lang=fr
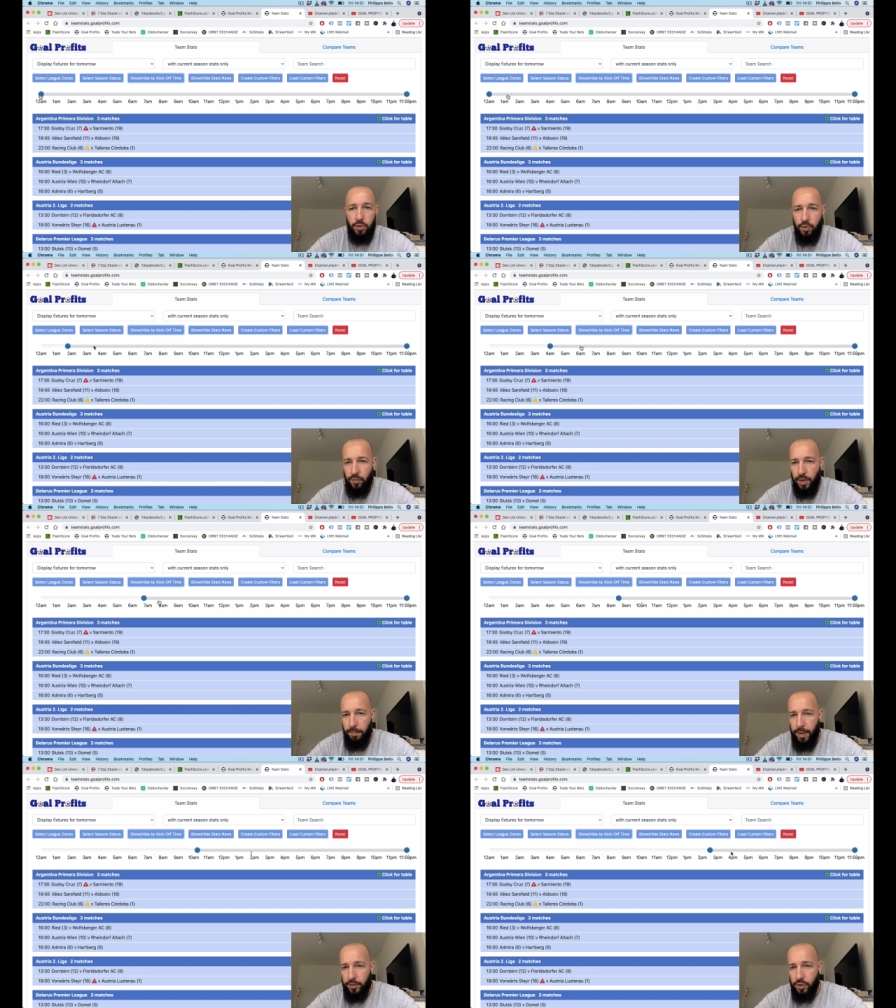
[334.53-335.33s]
moi, je veux les
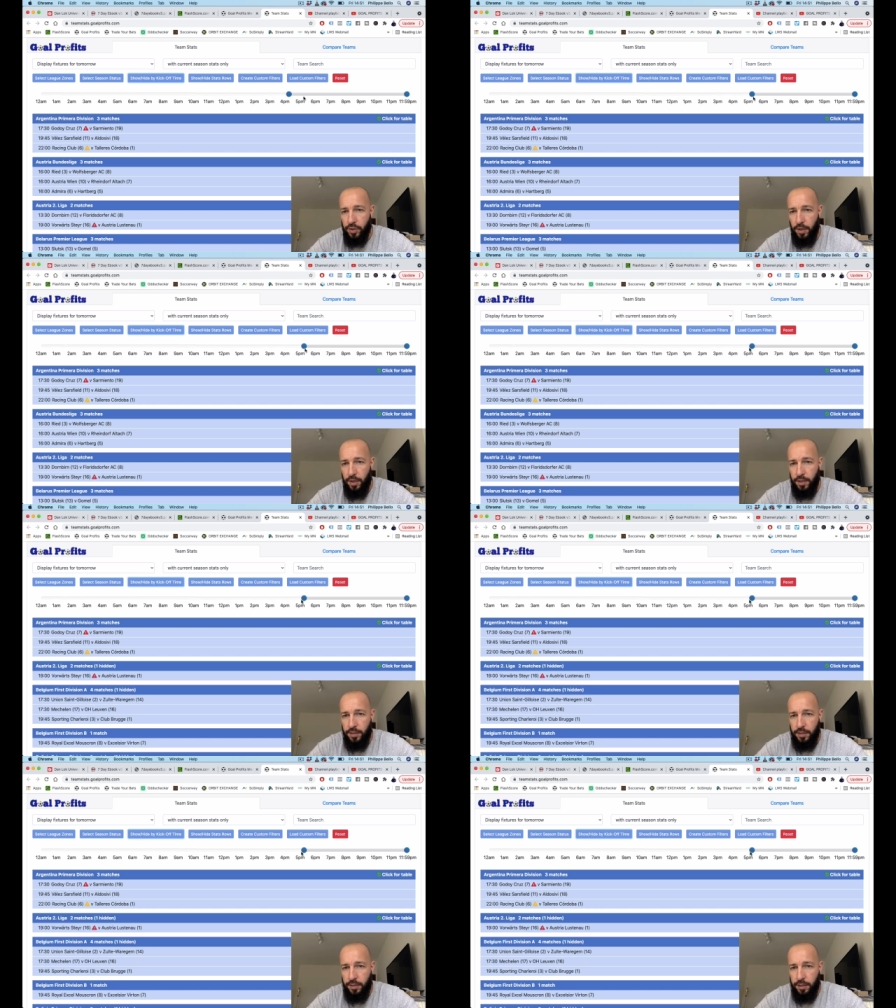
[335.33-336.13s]
matchs
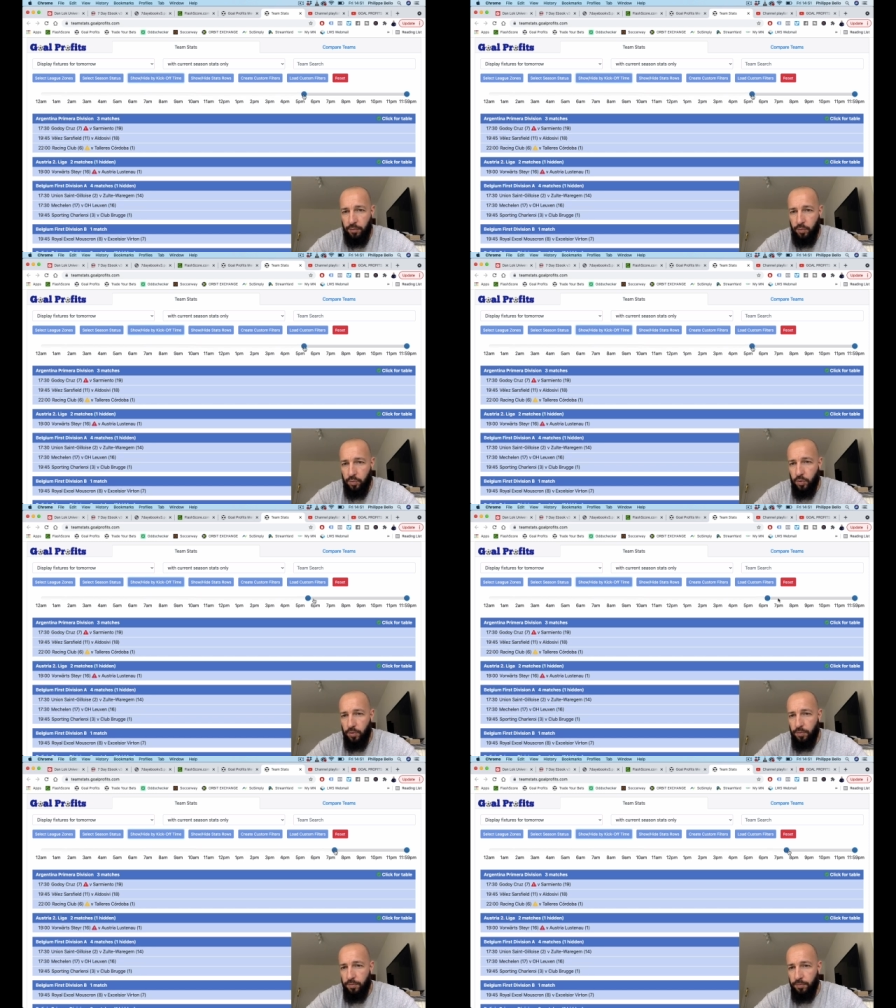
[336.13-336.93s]
qui vont
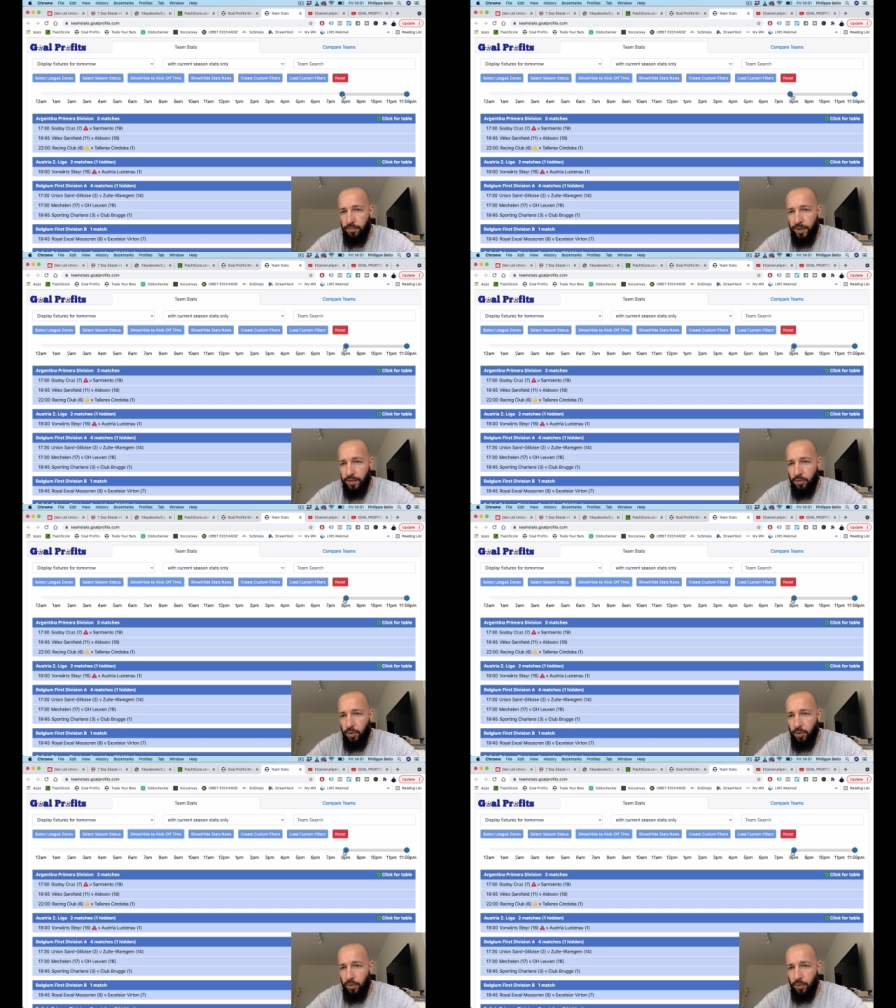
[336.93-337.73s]
de
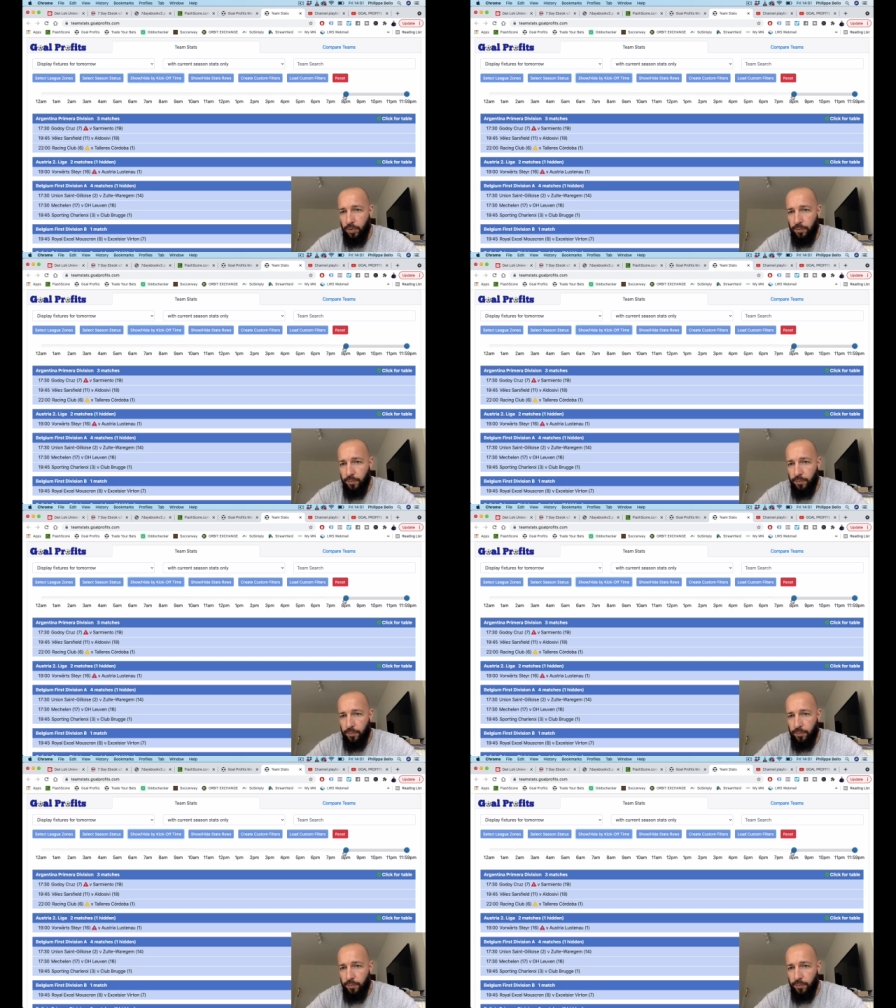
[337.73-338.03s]
20h